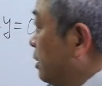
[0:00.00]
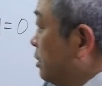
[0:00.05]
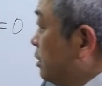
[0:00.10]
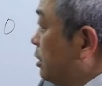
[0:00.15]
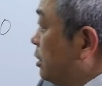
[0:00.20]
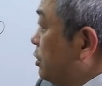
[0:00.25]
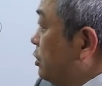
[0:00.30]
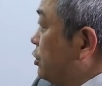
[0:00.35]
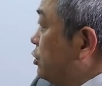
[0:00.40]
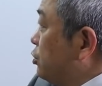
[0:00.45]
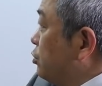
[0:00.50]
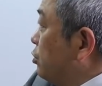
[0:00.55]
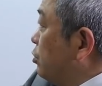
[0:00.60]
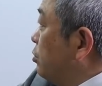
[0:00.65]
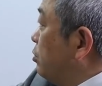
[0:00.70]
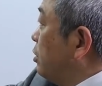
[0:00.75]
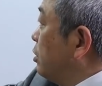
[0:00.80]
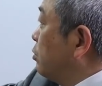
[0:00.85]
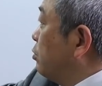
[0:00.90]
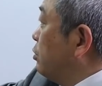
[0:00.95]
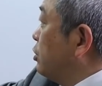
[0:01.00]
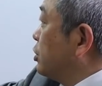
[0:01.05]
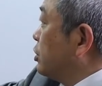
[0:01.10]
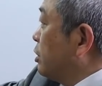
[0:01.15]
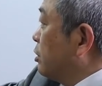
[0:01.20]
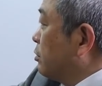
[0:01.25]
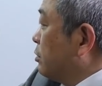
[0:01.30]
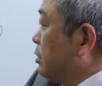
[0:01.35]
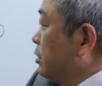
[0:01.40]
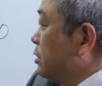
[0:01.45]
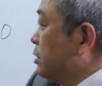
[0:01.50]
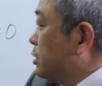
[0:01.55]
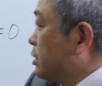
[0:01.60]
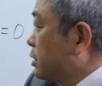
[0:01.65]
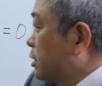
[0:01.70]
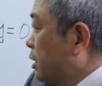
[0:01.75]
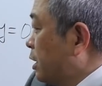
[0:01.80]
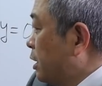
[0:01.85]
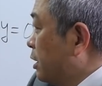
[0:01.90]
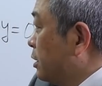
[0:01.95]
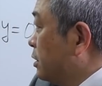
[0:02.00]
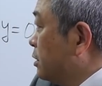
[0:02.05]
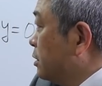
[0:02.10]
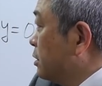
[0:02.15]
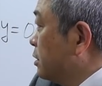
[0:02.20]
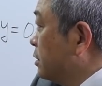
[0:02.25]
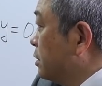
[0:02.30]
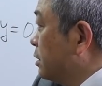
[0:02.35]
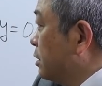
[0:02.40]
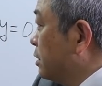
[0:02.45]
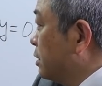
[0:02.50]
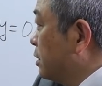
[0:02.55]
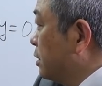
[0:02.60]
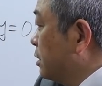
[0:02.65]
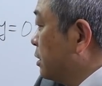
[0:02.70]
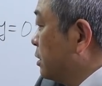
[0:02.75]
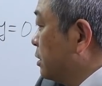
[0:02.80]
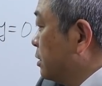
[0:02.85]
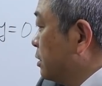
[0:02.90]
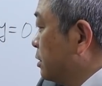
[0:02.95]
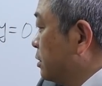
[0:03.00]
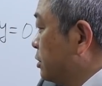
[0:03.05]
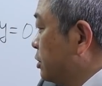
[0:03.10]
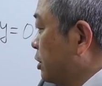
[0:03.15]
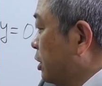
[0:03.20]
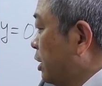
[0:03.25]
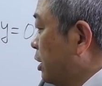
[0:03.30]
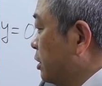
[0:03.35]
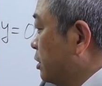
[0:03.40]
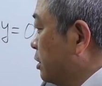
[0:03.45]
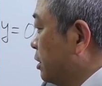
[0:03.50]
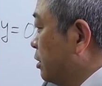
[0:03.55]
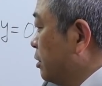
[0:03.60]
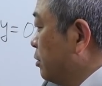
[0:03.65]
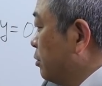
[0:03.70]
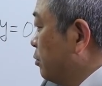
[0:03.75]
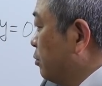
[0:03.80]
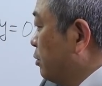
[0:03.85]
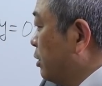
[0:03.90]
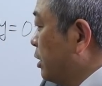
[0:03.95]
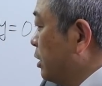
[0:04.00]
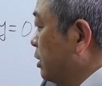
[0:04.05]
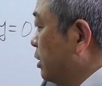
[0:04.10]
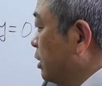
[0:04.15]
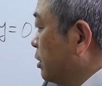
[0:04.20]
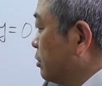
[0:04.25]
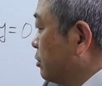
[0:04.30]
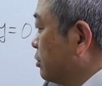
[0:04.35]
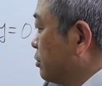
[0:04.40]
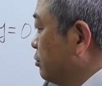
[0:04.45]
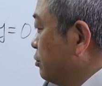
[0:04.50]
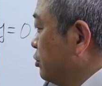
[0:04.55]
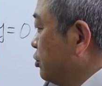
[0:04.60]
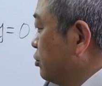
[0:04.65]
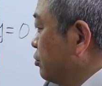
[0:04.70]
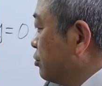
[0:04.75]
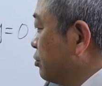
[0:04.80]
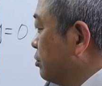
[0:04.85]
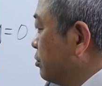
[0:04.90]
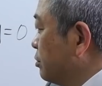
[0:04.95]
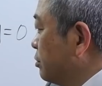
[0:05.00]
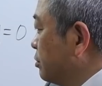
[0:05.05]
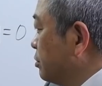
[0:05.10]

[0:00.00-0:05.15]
で、2乗はこれしかないかな。3、じゃあ、あえて yx の2乗と。